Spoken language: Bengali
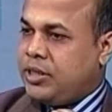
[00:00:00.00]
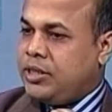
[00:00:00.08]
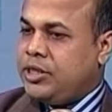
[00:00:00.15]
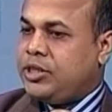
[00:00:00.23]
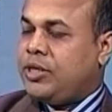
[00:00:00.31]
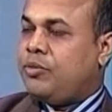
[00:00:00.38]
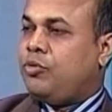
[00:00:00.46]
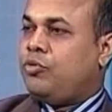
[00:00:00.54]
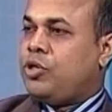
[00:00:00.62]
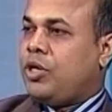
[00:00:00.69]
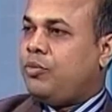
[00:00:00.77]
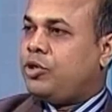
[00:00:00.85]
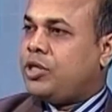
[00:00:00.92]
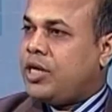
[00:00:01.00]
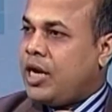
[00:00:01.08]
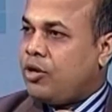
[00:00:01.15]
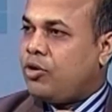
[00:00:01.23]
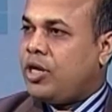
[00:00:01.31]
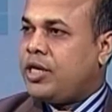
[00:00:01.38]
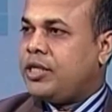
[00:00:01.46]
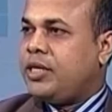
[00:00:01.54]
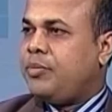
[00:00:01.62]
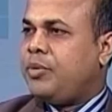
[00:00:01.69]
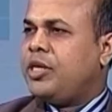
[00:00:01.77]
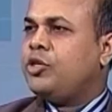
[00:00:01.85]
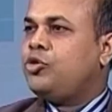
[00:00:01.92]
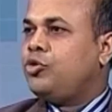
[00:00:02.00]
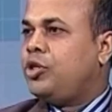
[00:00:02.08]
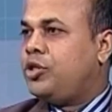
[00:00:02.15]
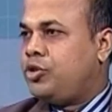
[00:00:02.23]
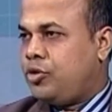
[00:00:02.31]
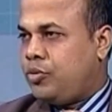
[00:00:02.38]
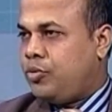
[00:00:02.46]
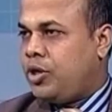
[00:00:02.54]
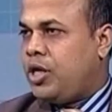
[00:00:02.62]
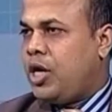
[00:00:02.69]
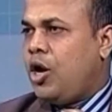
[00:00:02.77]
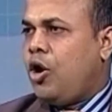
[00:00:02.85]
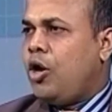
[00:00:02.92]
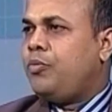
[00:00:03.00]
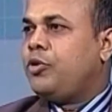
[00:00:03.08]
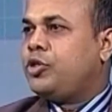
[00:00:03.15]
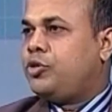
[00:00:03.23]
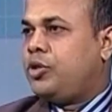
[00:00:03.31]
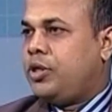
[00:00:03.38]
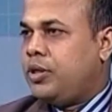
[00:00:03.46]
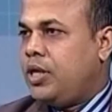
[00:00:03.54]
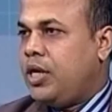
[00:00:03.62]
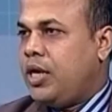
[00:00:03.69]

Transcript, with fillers: নিচে উঠা বসা না করার ক্ষেত্রে আমরা কিছুদিনের জন্য বলি অল্প অল্প কিছুদিন